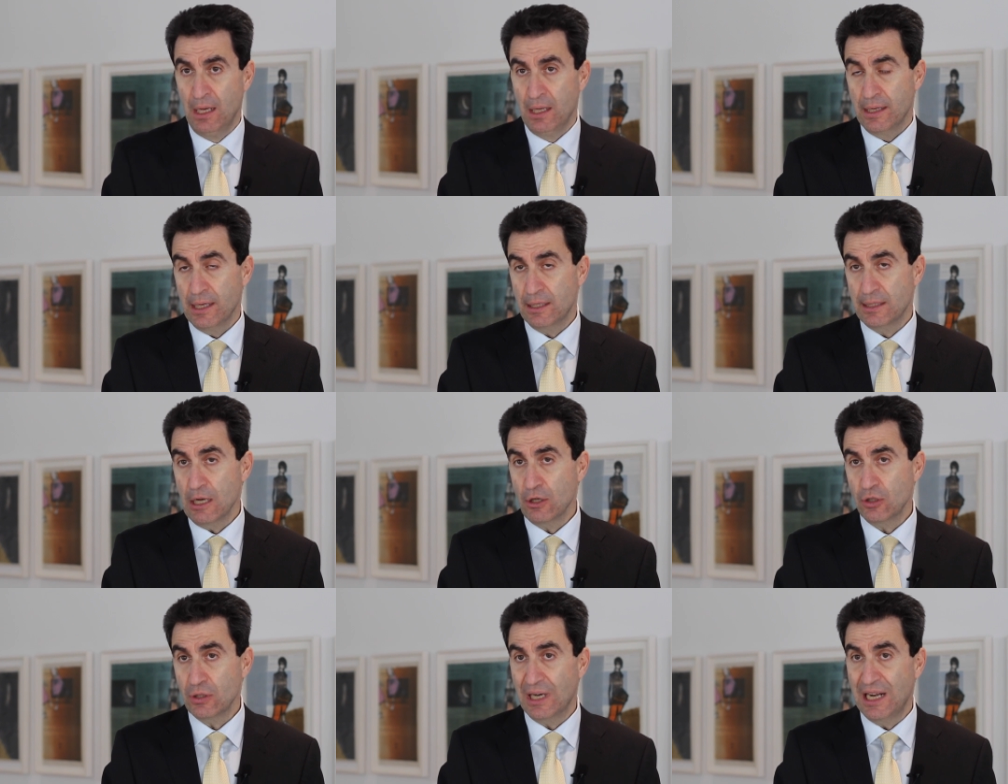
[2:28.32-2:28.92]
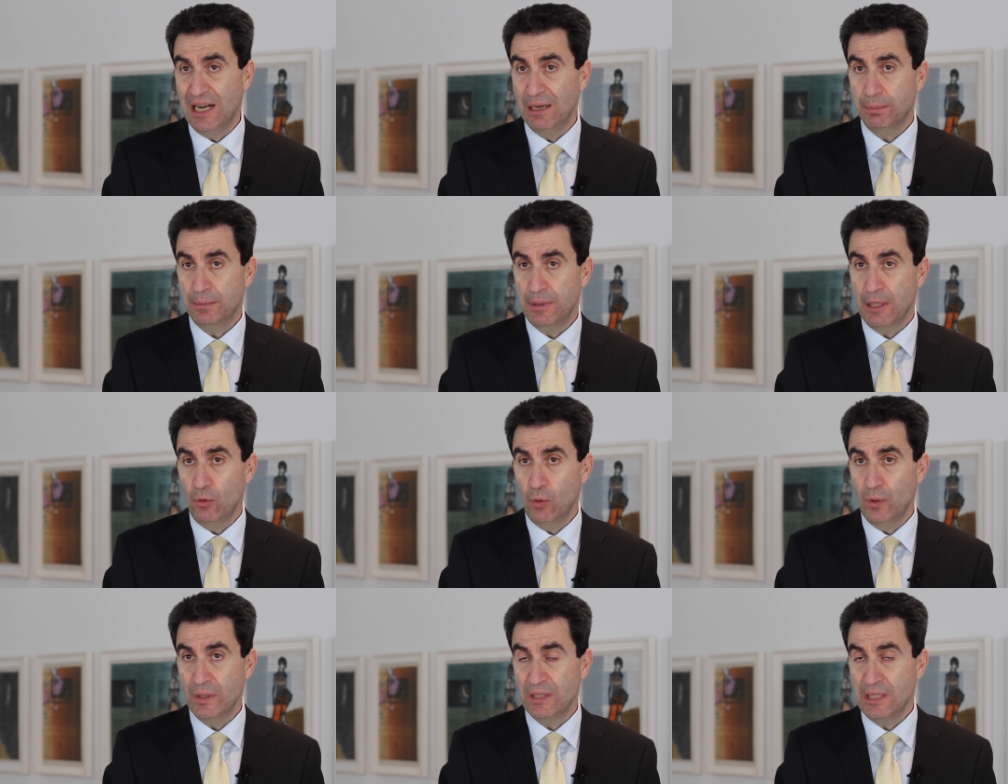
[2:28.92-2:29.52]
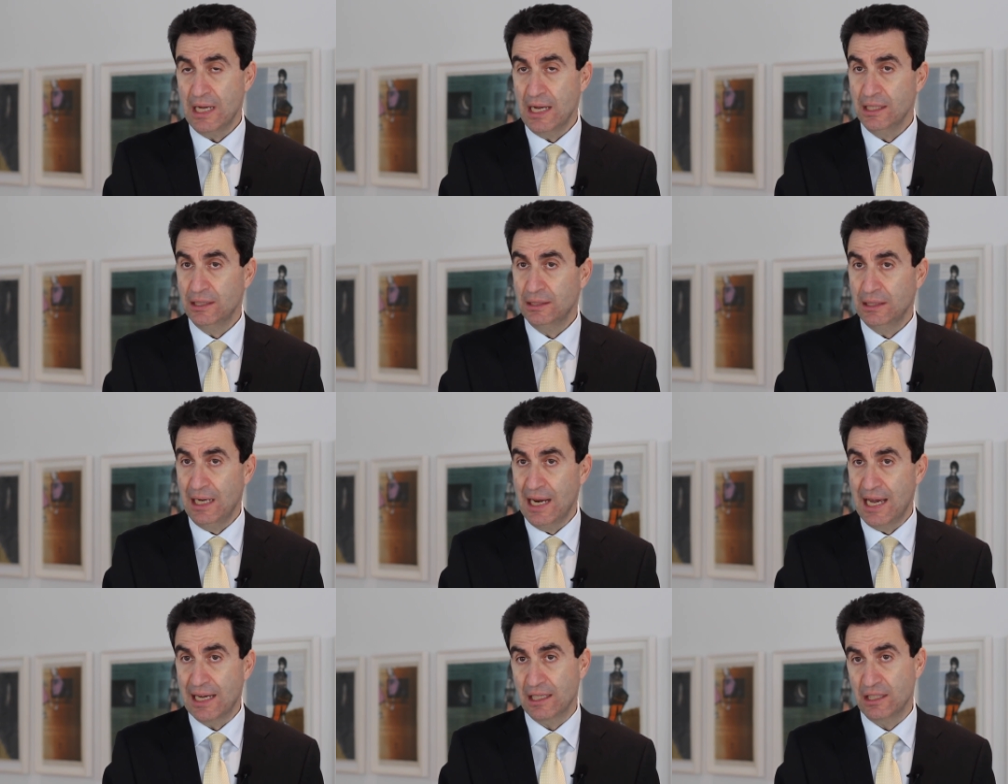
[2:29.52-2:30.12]
Jetzt außerhalb der USA ist
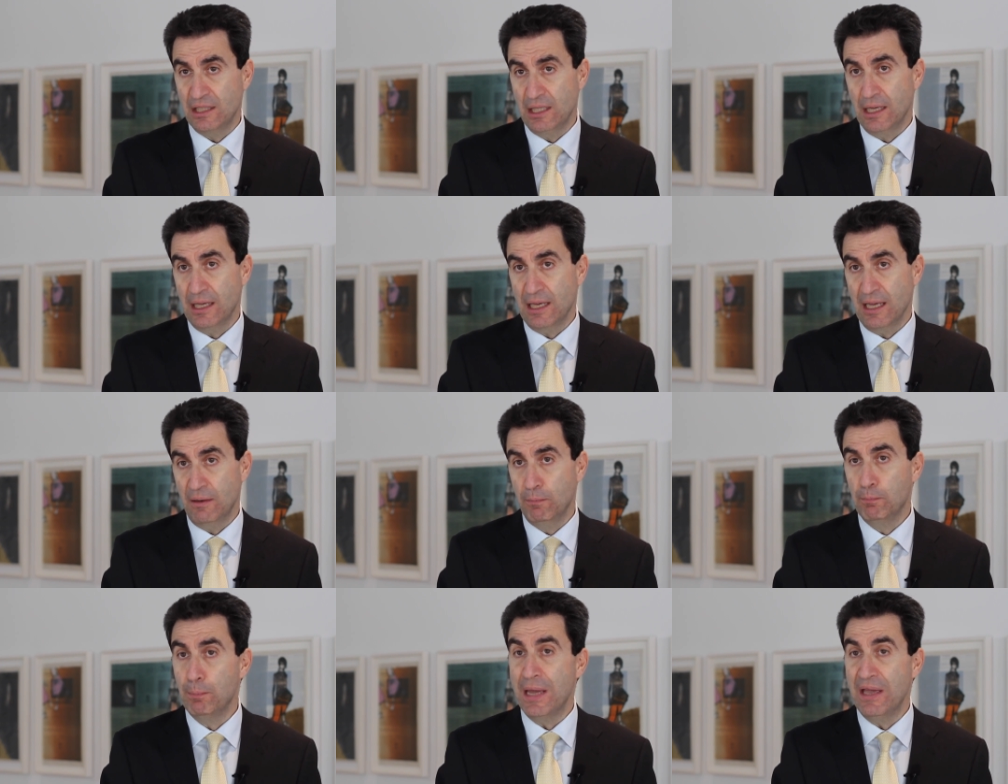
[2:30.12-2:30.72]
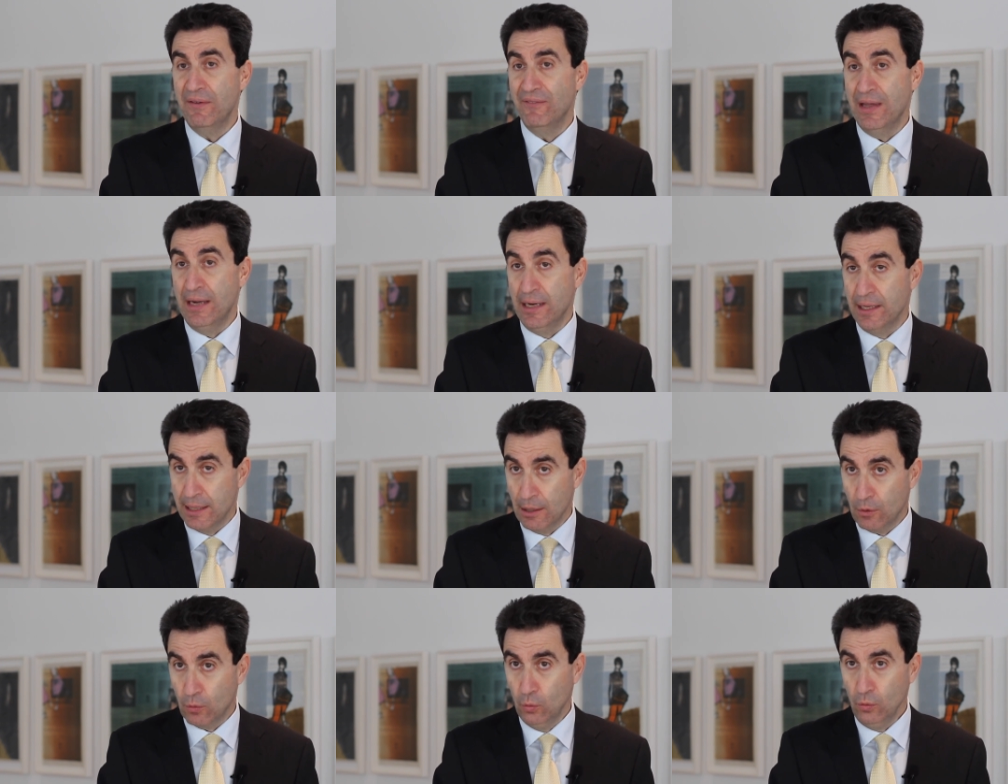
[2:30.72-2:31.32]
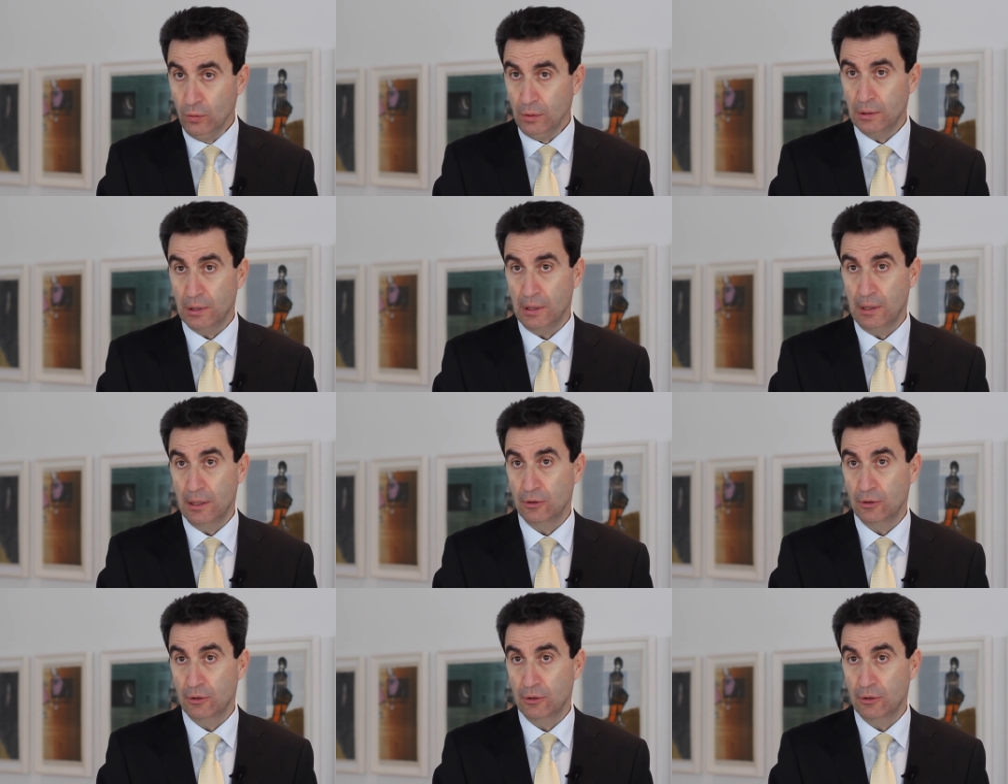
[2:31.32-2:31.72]
die Lage sicher weniger gut.